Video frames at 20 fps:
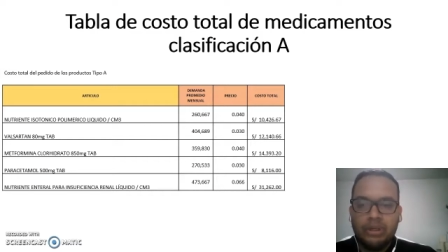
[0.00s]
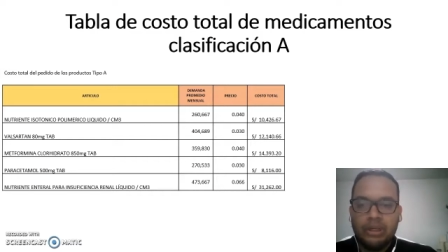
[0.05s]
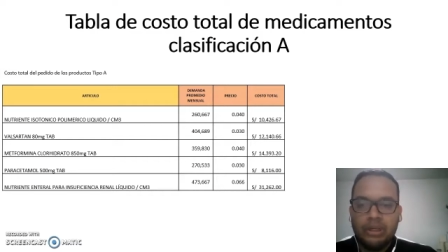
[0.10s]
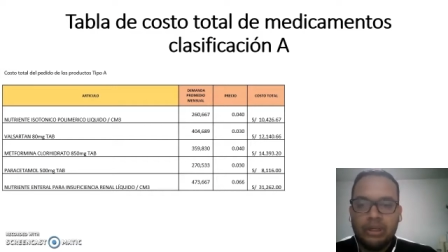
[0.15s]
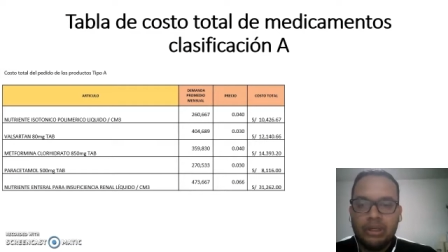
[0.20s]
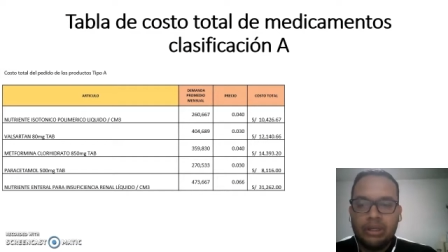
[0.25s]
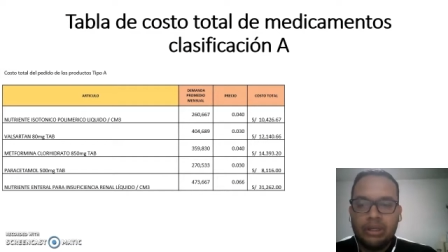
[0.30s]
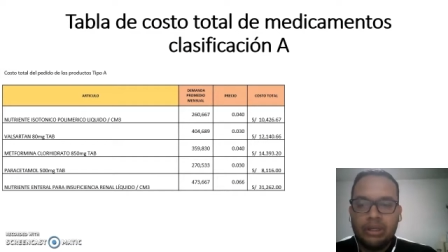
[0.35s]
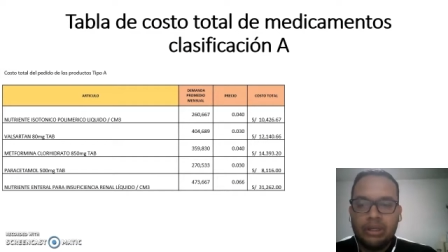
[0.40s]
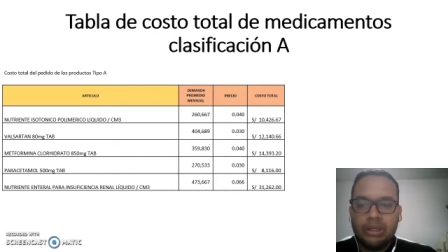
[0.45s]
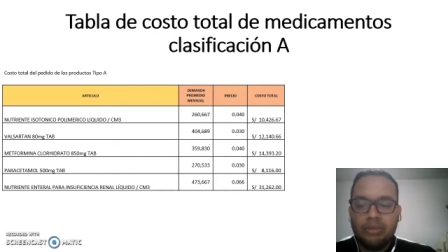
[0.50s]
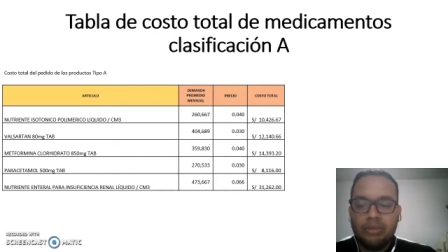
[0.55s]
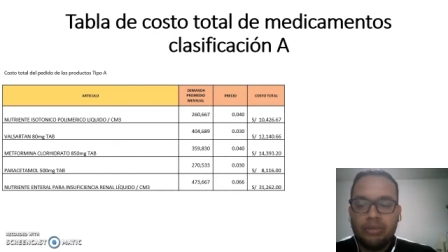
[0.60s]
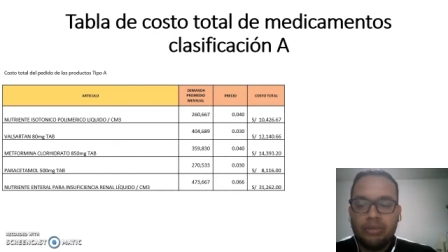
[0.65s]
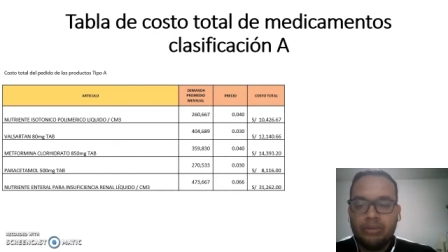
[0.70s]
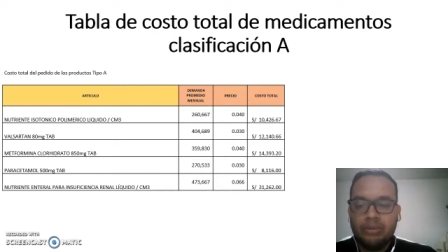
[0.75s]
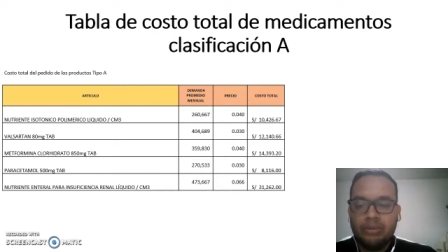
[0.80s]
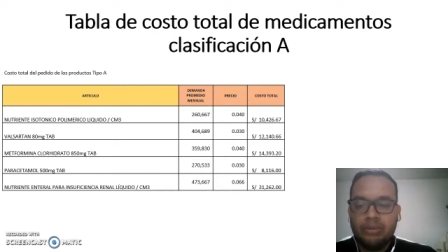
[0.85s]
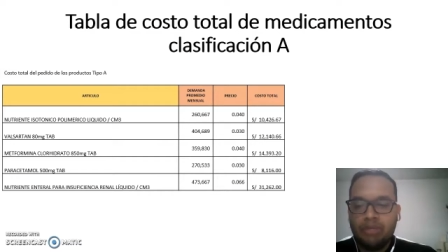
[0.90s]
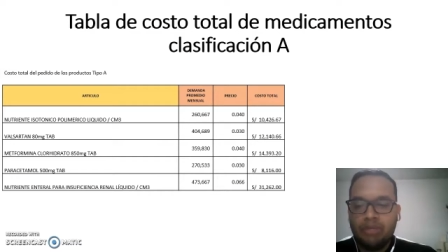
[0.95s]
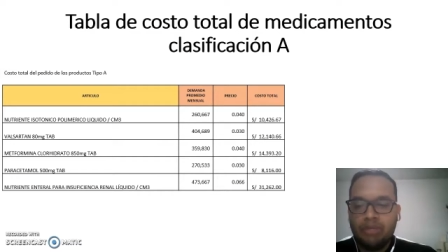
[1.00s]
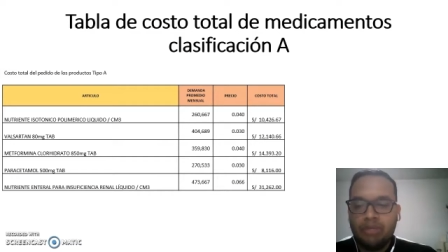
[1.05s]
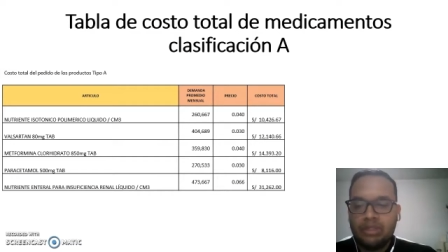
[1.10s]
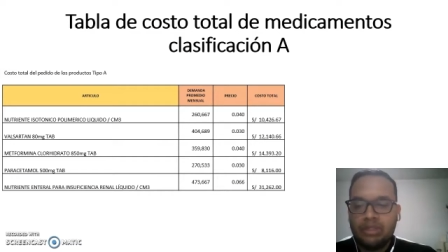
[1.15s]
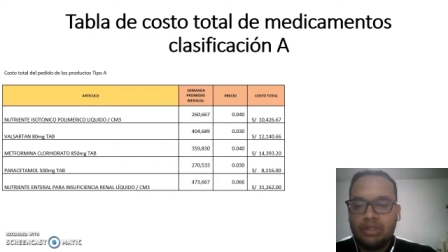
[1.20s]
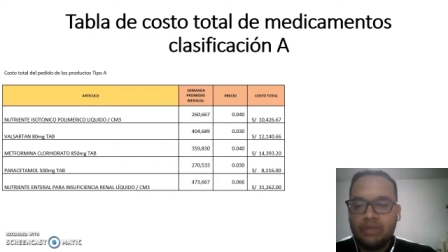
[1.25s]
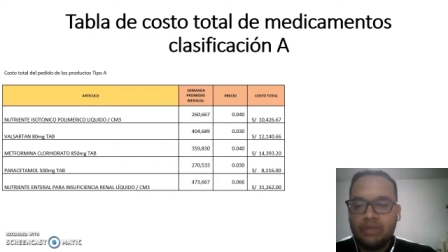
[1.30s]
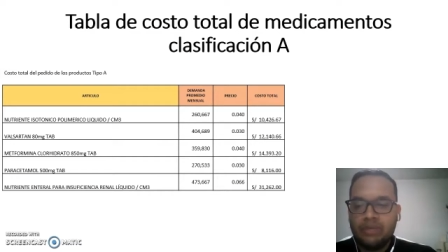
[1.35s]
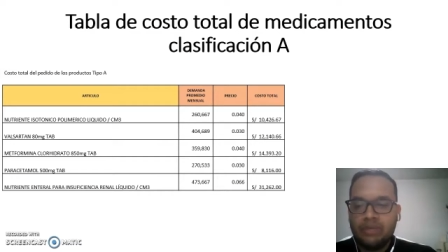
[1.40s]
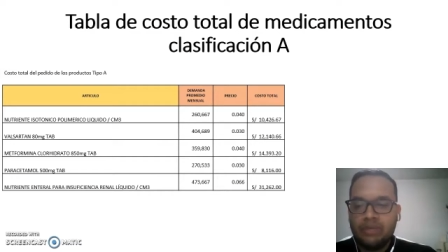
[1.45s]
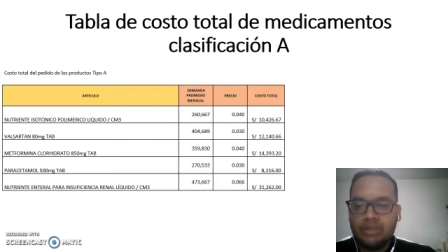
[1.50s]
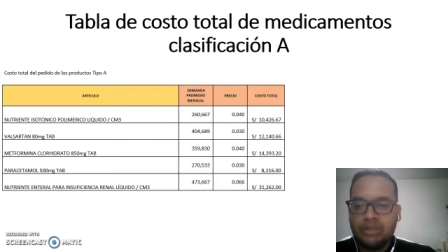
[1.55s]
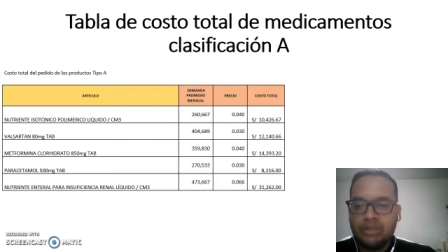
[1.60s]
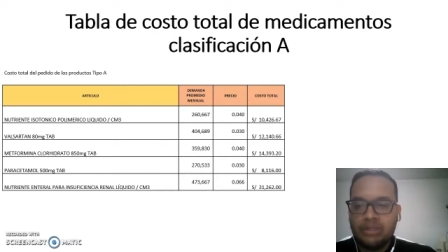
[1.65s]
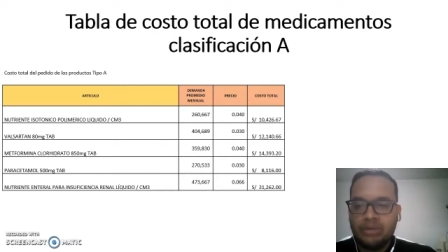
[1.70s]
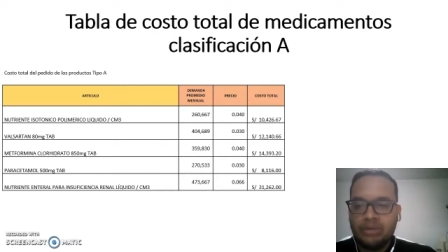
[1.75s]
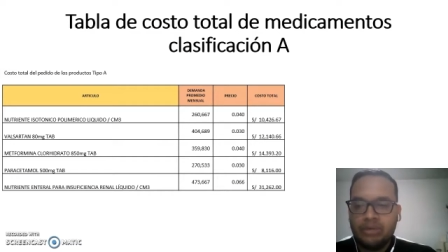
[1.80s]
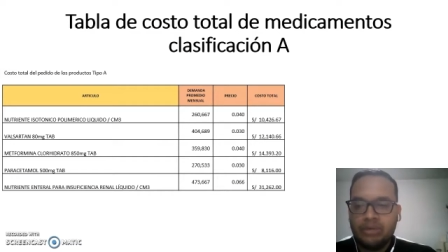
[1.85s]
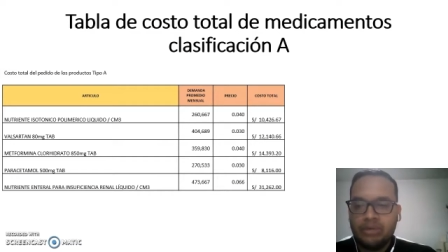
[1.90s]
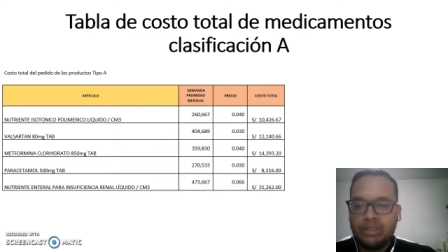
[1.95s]
Eh, bueno, el más
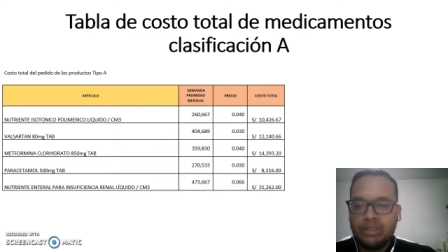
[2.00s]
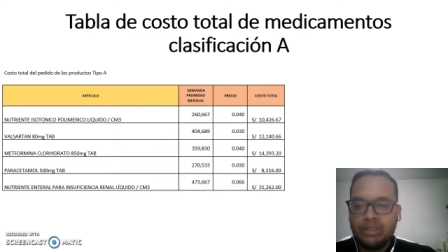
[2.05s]
significativo acá es